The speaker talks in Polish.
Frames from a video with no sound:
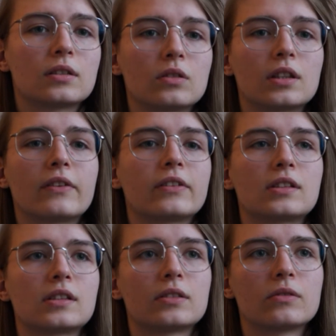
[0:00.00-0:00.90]
oddawać
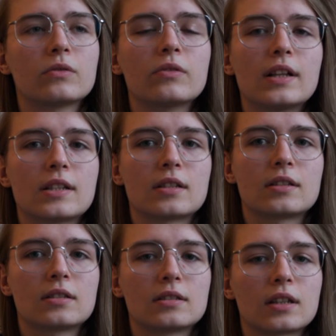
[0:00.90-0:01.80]
życie, no walczyć
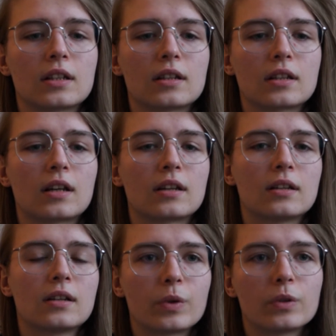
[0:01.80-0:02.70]
za kraj,
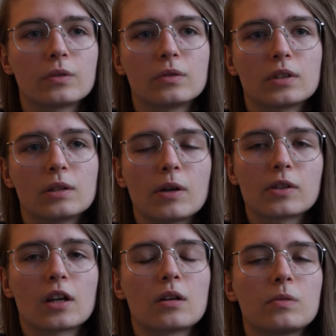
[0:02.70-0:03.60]
bo nie mają
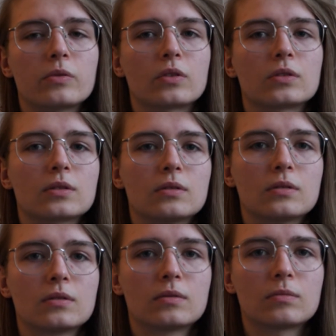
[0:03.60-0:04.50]
takiego obowiązku.
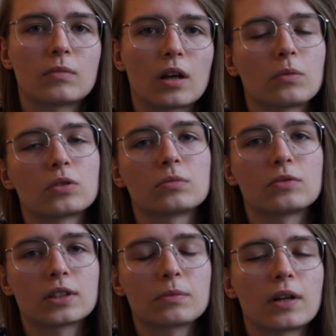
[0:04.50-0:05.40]
Mają może
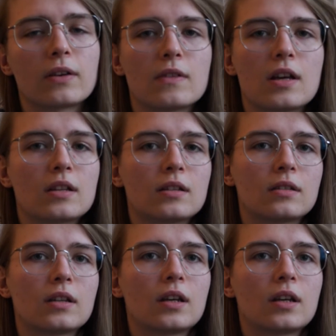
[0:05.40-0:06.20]
obowiązek prawny, ale